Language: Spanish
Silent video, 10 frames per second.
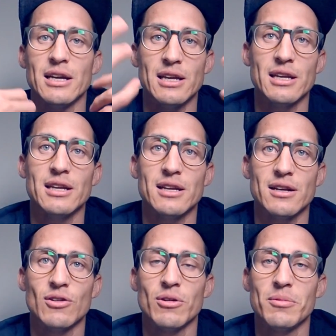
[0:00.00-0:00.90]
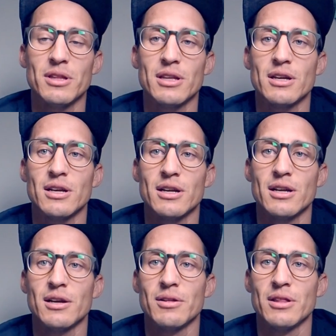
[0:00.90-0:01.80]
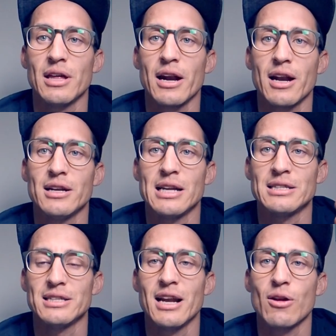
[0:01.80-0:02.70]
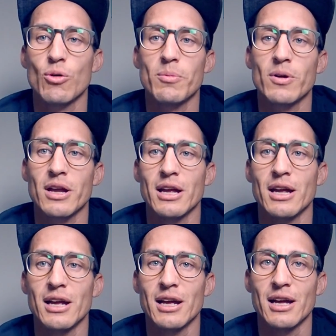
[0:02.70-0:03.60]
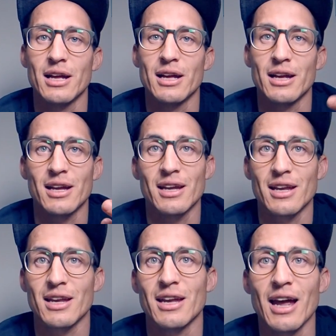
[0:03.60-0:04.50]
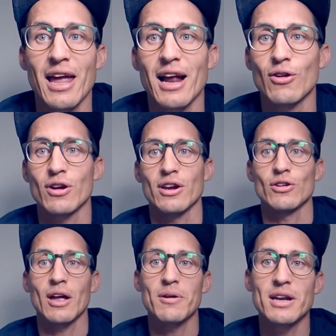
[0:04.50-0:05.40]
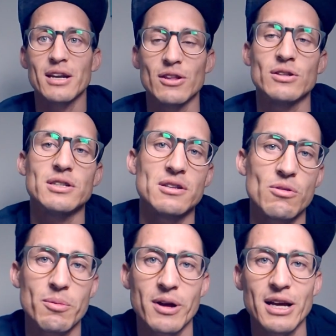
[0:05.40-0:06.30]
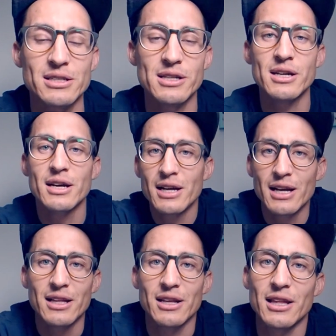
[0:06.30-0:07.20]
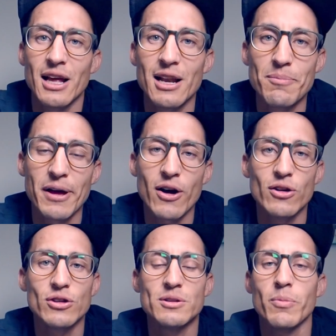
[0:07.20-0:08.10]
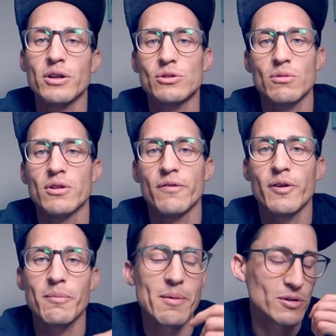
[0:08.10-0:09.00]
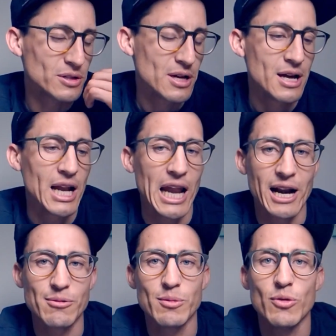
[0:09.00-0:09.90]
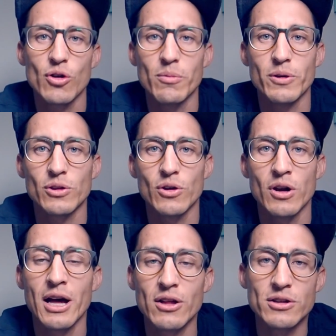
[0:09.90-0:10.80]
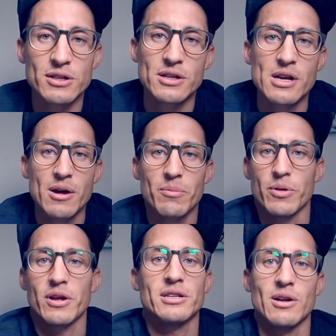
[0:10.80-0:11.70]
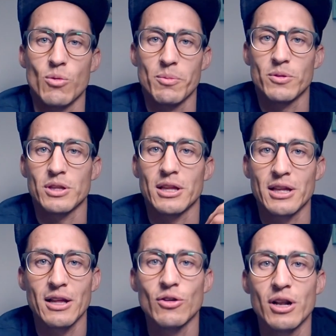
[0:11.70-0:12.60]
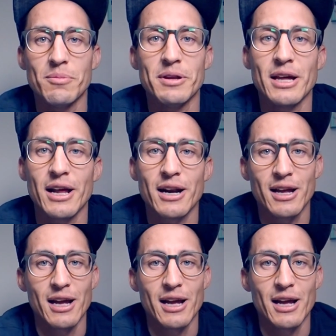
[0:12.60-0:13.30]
y obviamente darle la señal al cuerpo que, que hay algo que no está bien, entonces el cuerpo ¿qué hace trata de limpiarlo, entonces por eso cuando nos enfermamos largamos mucos por todos lados, porque es el cuerpo tratando de eliminar